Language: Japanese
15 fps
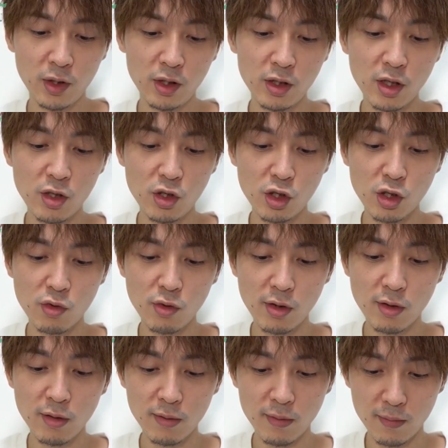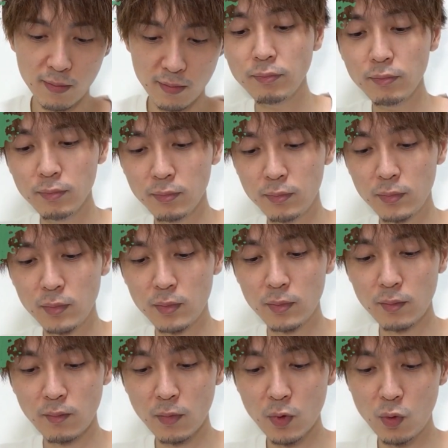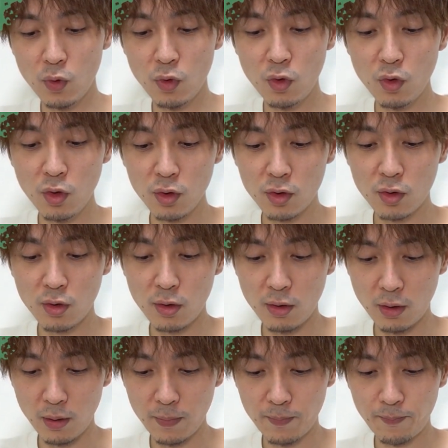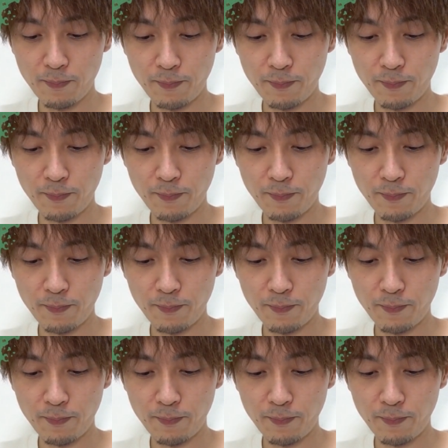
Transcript: 期待しちゃうな。おー。